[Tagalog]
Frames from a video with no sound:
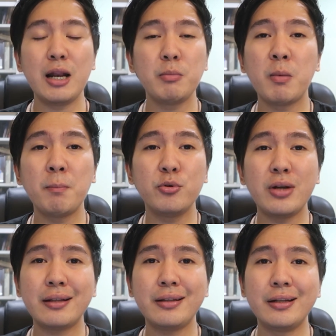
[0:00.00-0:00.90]
alam naman po
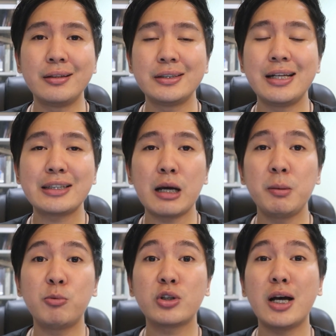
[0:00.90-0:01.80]
natin,
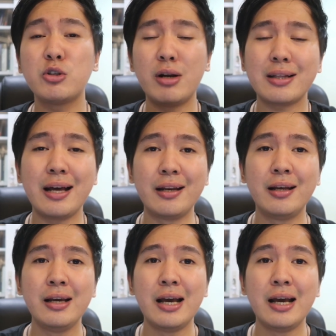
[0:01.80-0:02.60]
sinasabi po sa kasulatan,